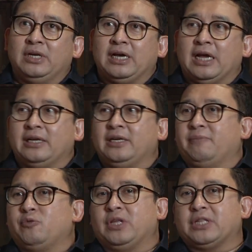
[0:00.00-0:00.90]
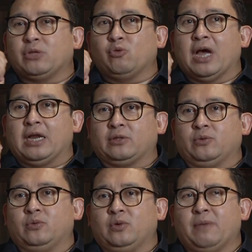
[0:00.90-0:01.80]
dengan dia punya satu
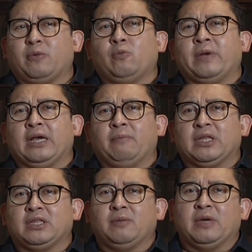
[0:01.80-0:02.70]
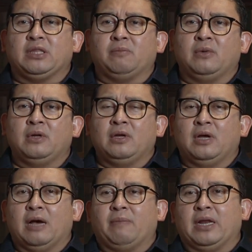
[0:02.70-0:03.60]
kartu iya. nggak yeah. perlu pakai macam-macam
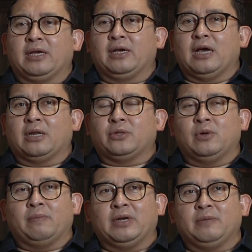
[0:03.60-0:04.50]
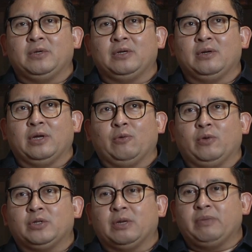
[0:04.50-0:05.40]
apalagi kartu apa namanya
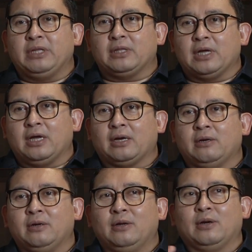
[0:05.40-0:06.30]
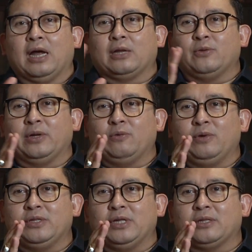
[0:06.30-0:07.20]
Indonesia Pintar, hmm. kartu
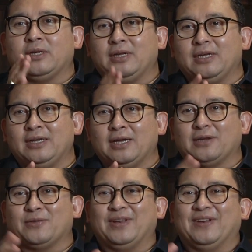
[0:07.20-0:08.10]
Indonesia Sedih, kartu yeah.